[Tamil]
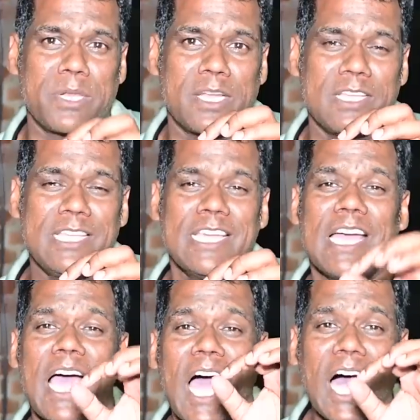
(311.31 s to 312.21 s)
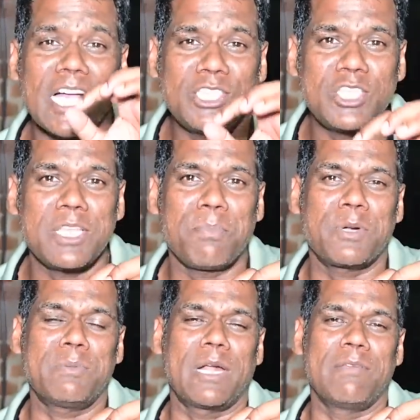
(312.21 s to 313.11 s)
பிறகு
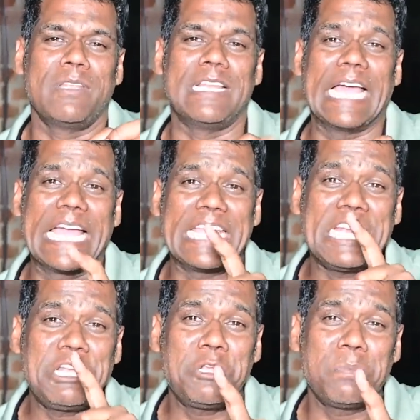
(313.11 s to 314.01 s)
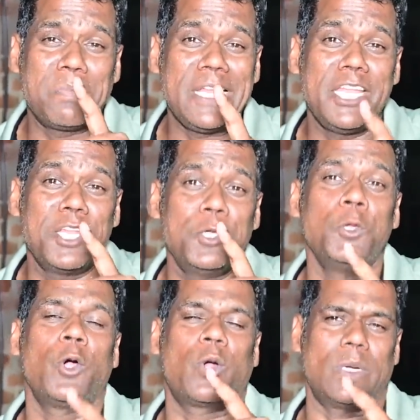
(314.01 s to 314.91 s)
ஆச்சரியப்படும் அளவில் எட்டு பில்லியன்
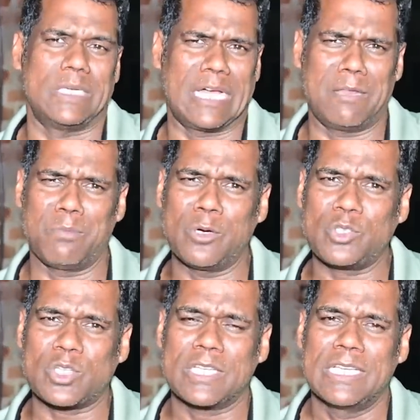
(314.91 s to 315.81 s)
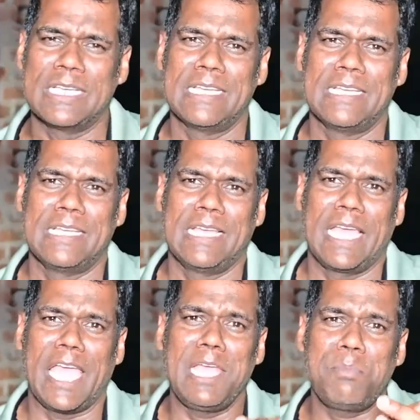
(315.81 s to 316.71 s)
யூரோக்கள் அல்மோஸ்ட்
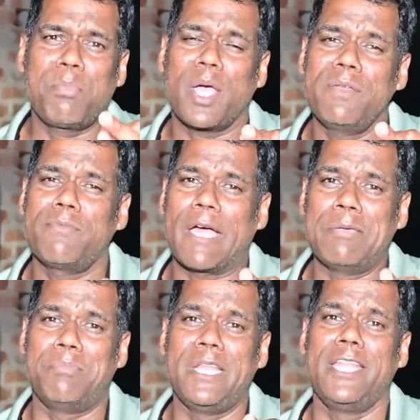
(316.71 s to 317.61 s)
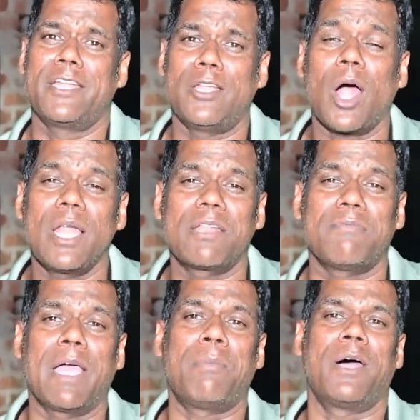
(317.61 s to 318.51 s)
எயிட் பாயிண்ட் ஃபைவ் பில்லியன்
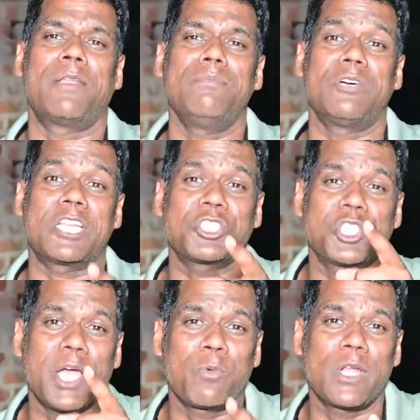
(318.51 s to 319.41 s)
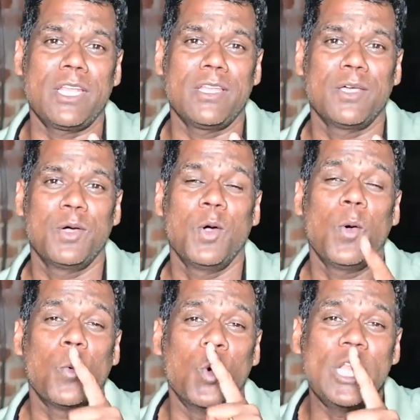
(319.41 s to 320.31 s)
டாலர் வியாபாரம் ரஷ்யாவுடன்
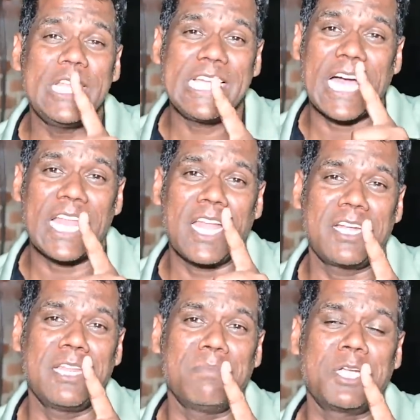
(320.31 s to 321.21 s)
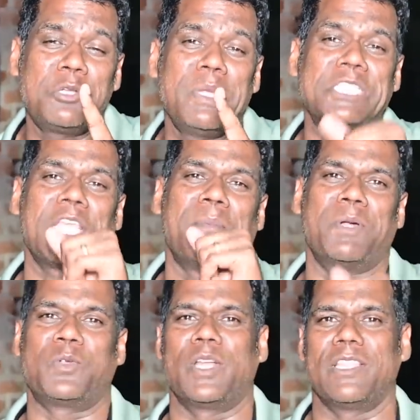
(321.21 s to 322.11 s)
ஒரு காலாண்டில் மட்டுமே
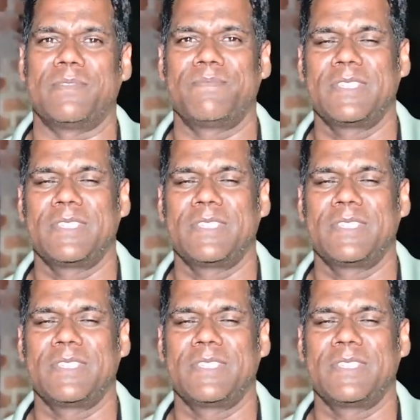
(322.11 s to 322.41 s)
செய்யப்பட்டுள்ளது